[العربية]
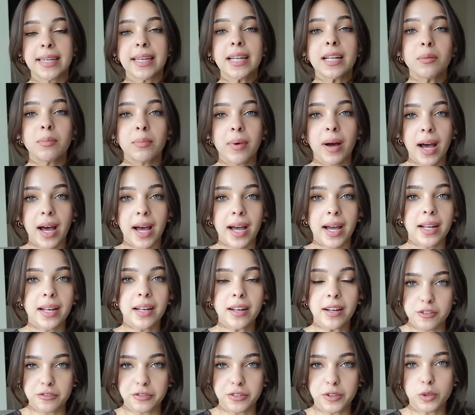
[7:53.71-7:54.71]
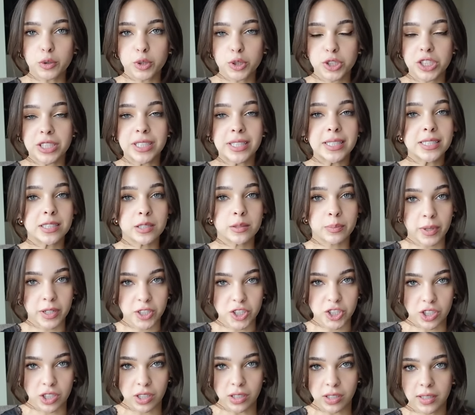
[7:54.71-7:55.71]
كل محل فيه شيء
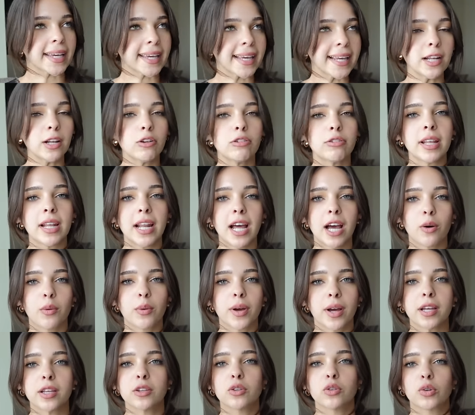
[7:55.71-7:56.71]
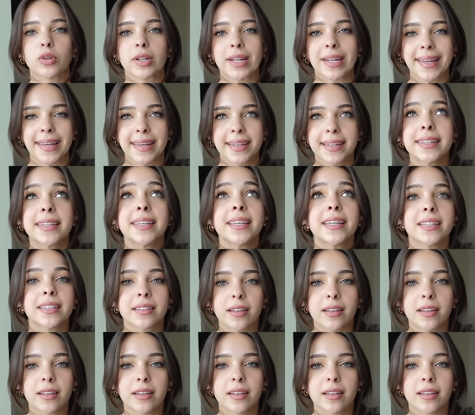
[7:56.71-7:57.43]
سبيشل كلهم القهوة عندهم كتير